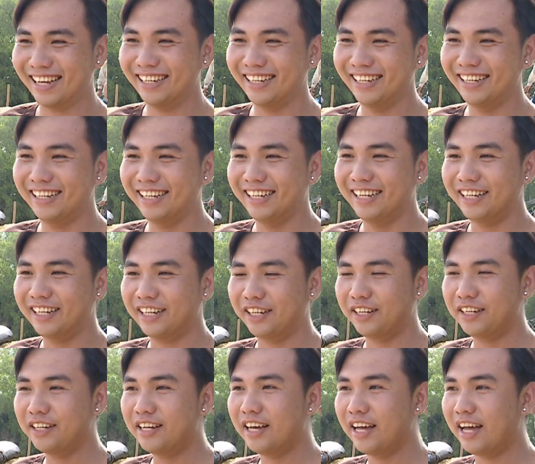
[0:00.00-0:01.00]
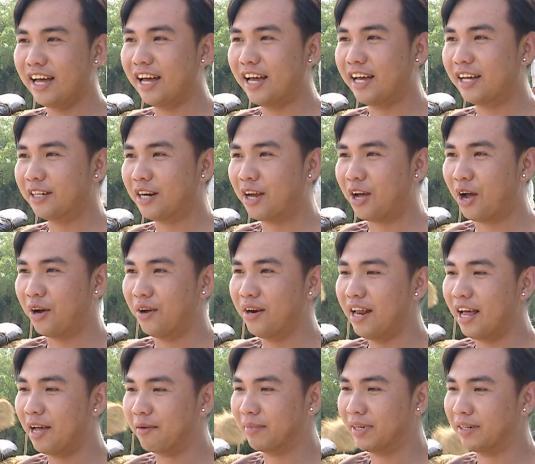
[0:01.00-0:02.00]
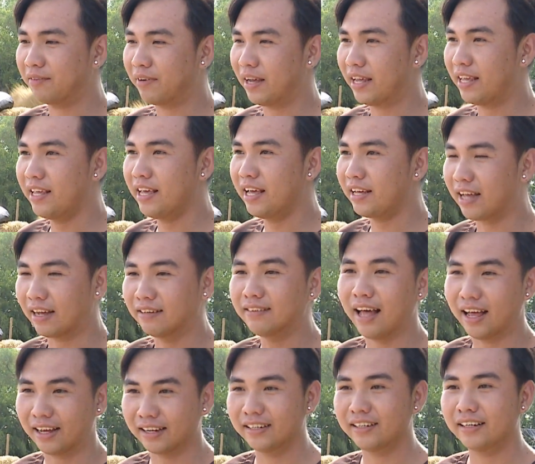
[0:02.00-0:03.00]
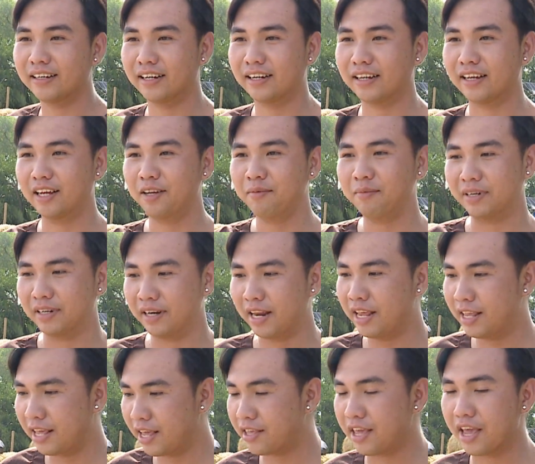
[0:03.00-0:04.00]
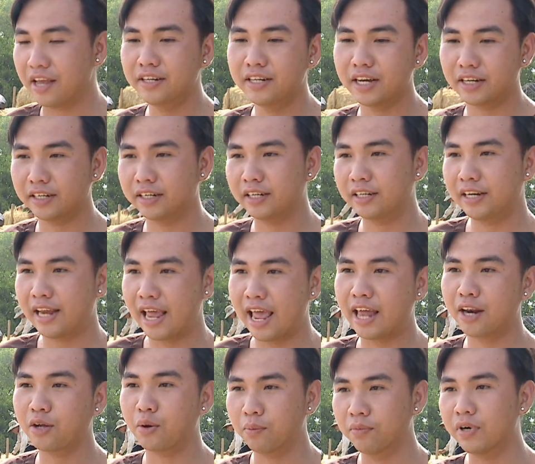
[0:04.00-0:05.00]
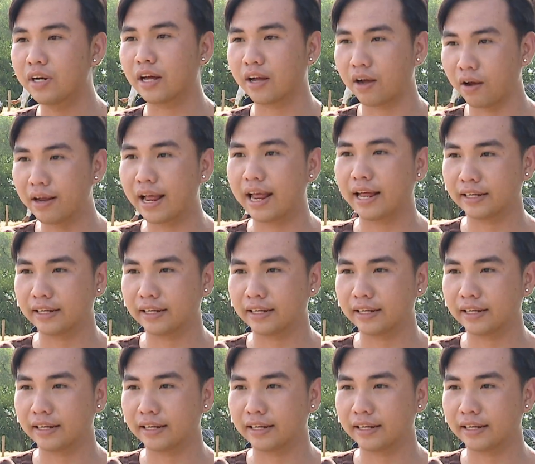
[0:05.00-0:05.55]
dạ nó à, đòi hỏi là mình phải cẩn thận mình đi di chuyển trên ghe nó cũng rất là khó